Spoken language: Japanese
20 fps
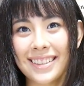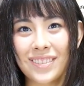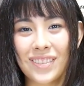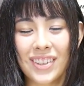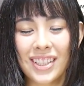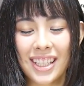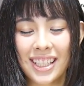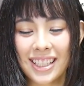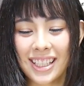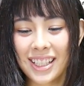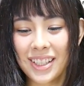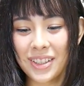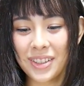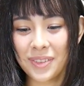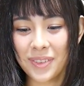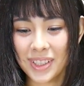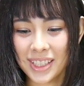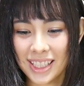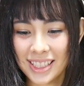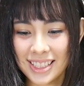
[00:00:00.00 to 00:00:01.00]
このね、何を
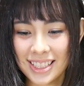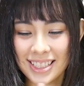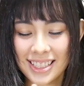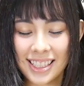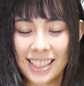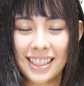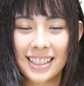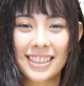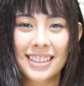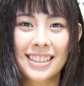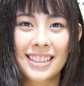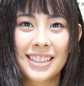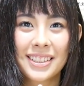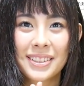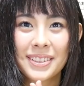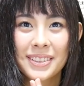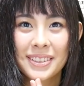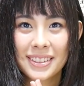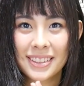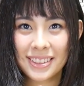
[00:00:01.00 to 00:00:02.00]
お待たせしたかって
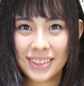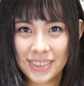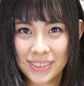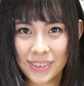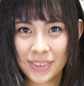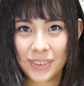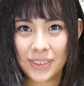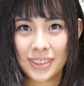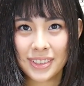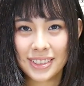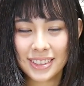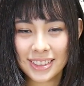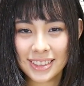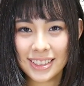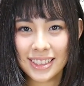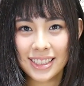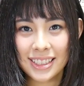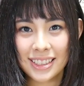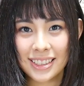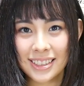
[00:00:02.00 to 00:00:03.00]
いうと、つ
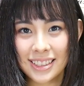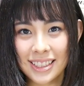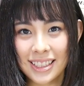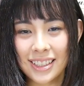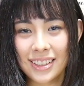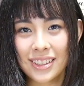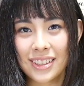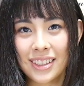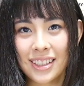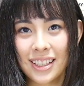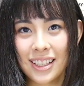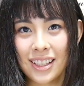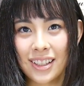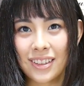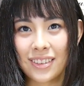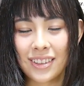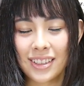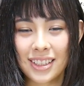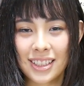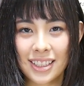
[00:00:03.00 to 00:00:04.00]
いに
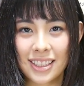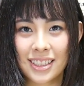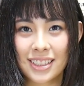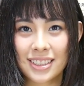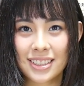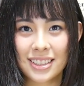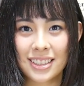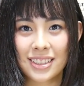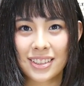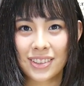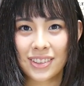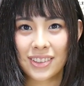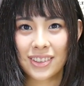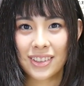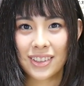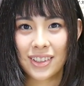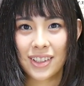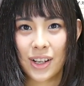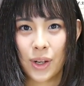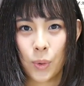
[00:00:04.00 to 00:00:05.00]
私
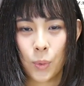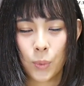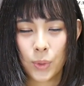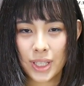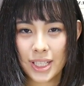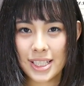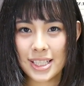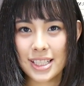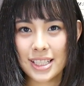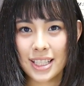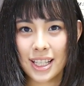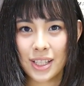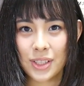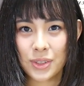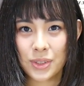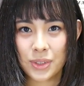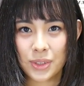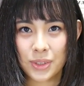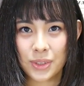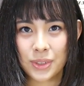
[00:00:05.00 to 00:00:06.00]
の
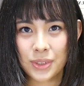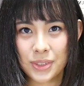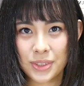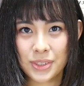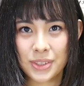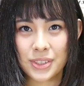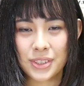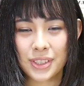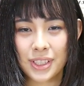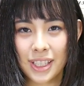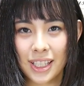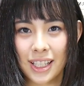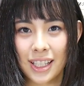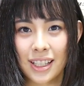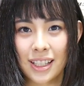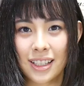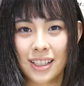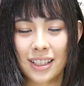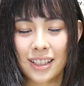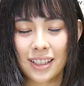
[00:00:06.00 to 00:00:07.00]
オリジナルグッズ
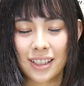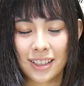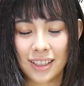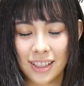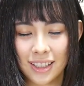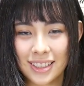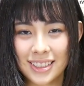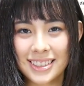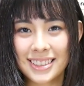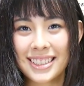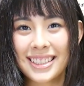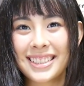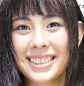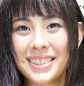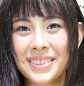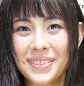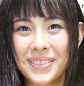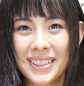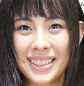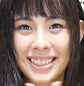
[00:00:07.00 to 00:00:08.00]
が完成し
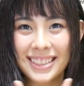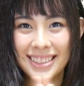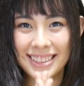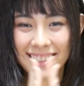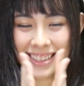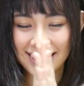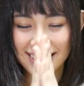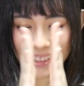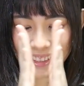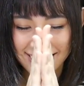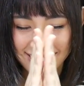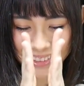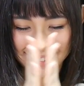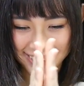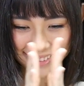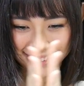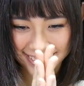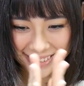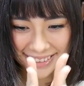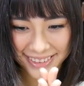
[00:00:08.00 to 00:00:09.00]

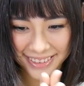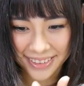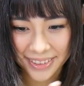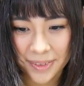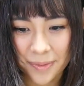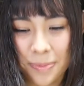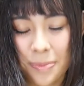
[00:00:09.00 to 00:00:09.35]
ま